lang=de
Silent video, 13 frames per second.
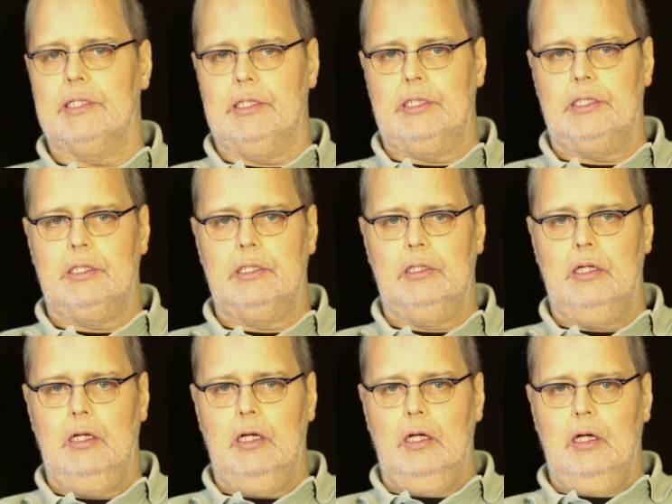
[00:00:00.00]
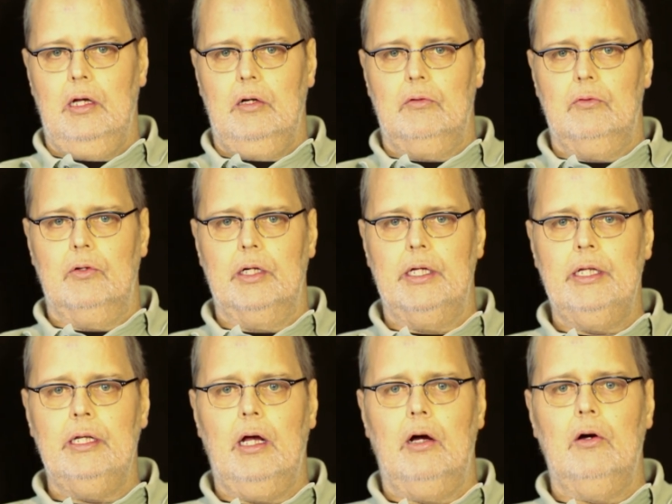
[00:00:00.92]
sich,
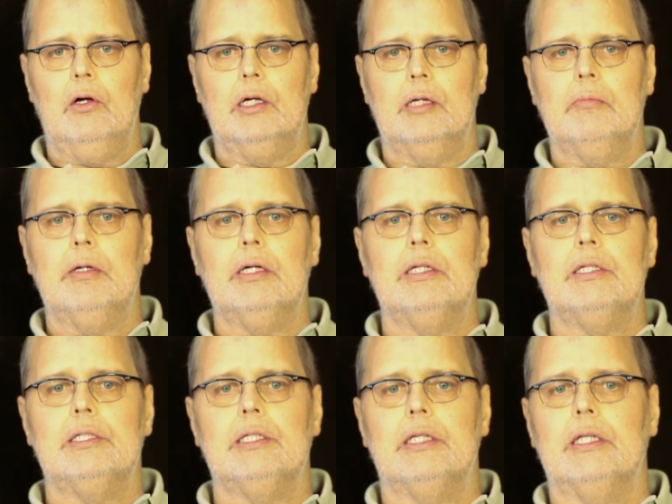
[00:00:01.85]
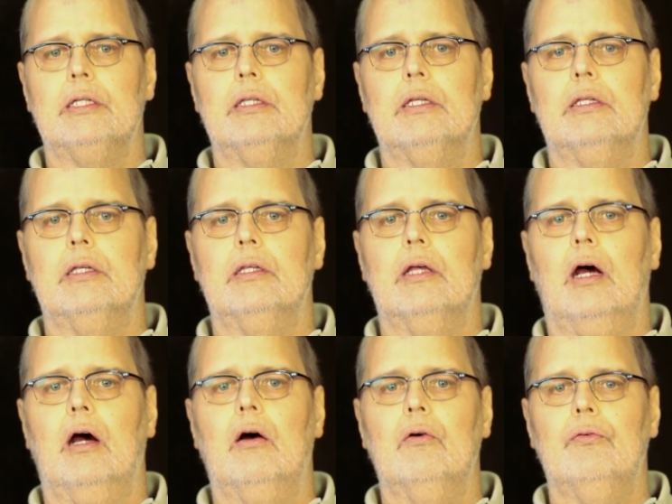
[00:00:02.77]
wohin auch immer es ihn in den
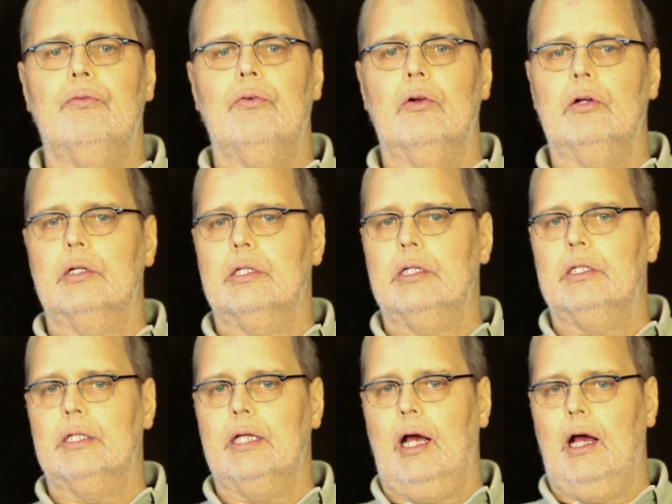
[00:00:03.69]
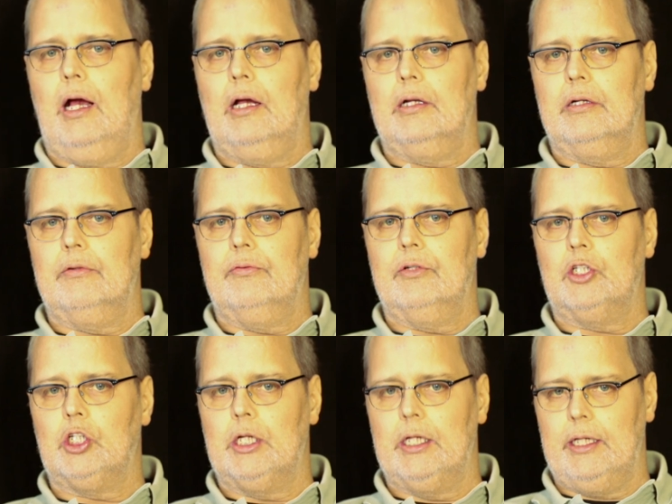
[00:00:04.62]
darauffolgenden Jahren
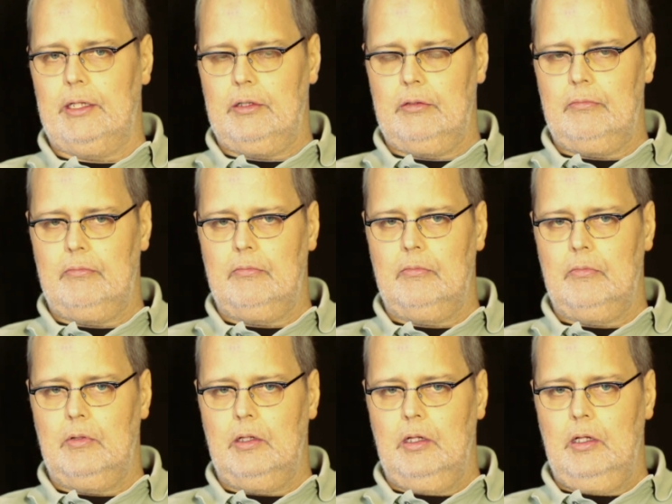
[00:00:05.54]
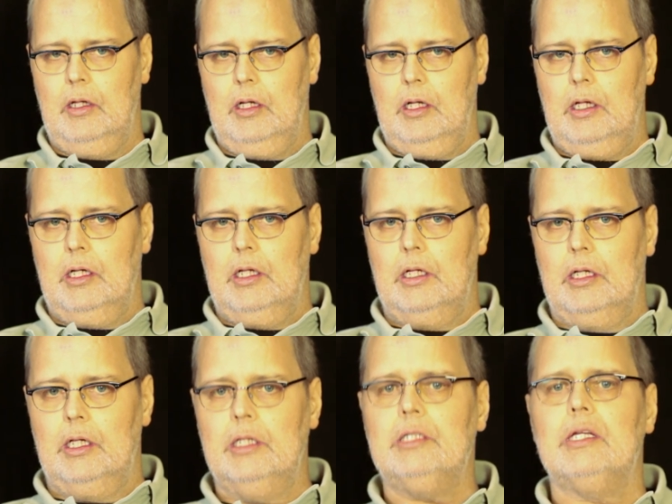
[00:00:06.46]
verschlägt.
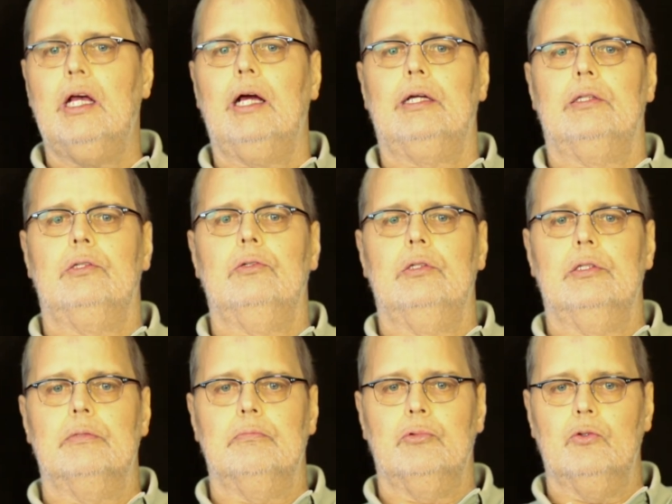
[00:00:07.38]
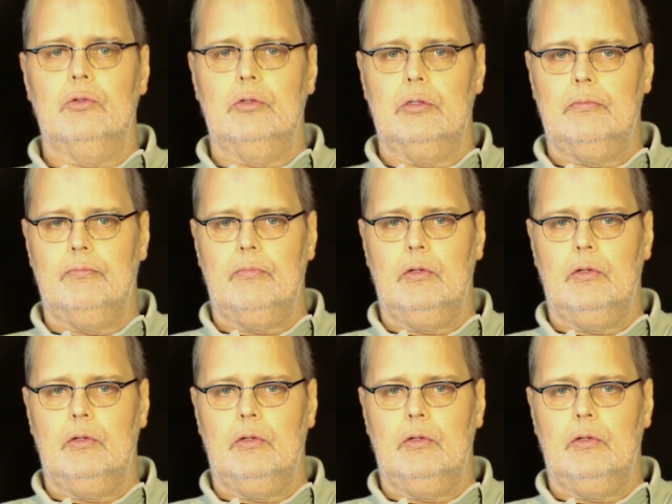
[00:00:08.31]
Ich sage zu diesem Buch,